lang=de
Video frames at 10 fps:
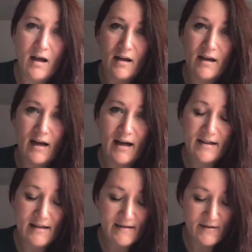Gerade
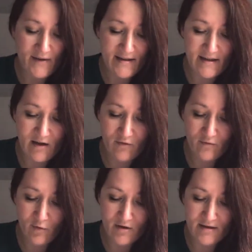als ich
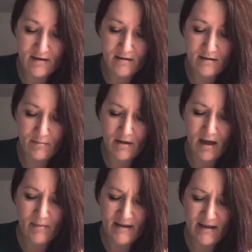weiterlaufen wollte,
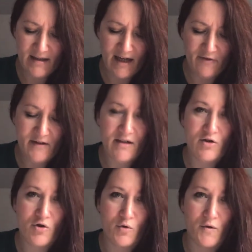bekam ich einen kräftigen
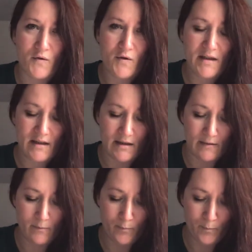Stoß von hinten.